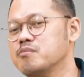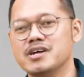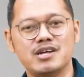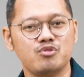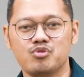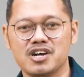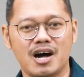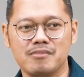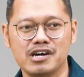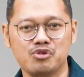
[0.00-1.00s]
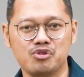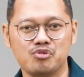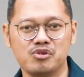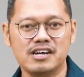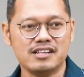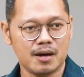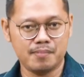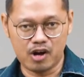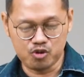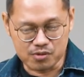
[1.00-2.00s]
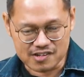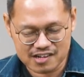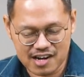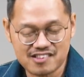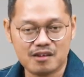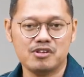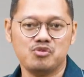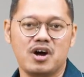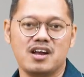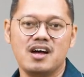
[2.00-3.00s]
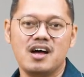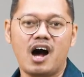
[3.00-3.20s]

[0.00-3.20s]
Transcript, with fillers: memilih untuk nggak menggerutu. Tapi berserah sama Tuhan.